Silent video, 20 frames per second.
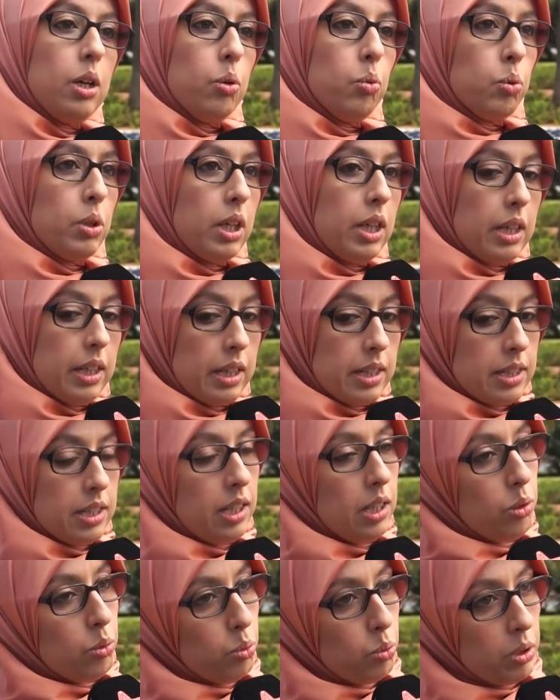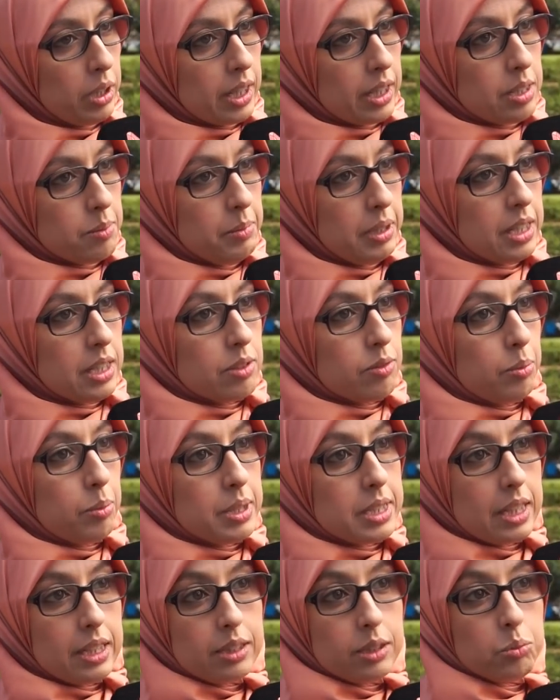ولا كتحاول ولا كتميز
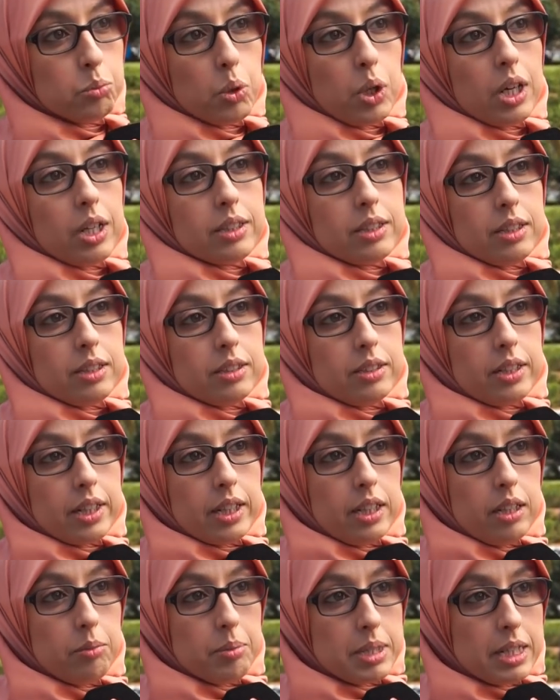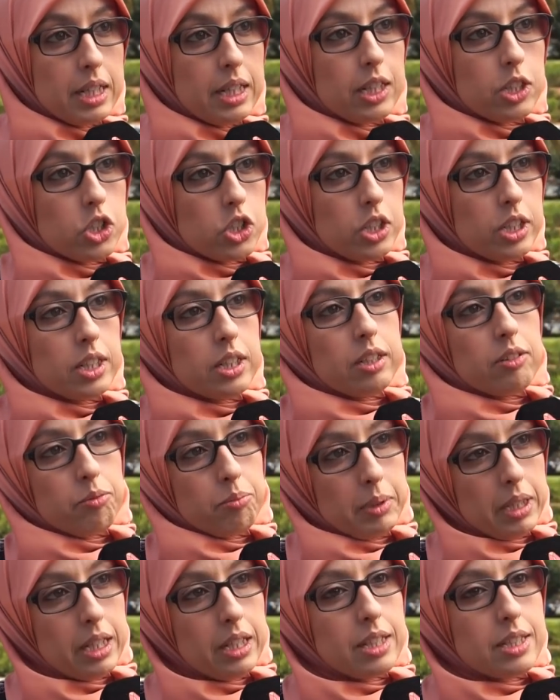فبالتالي الديمقراطيه الداخليه بالتالي هذا الشيء كيف
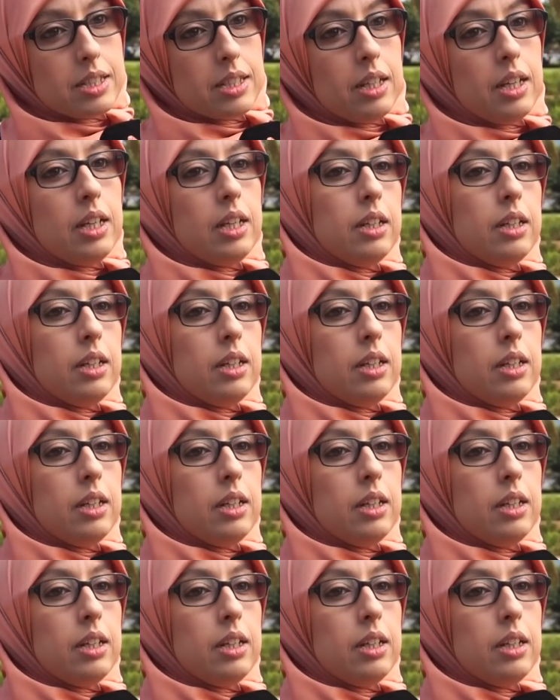ما قلت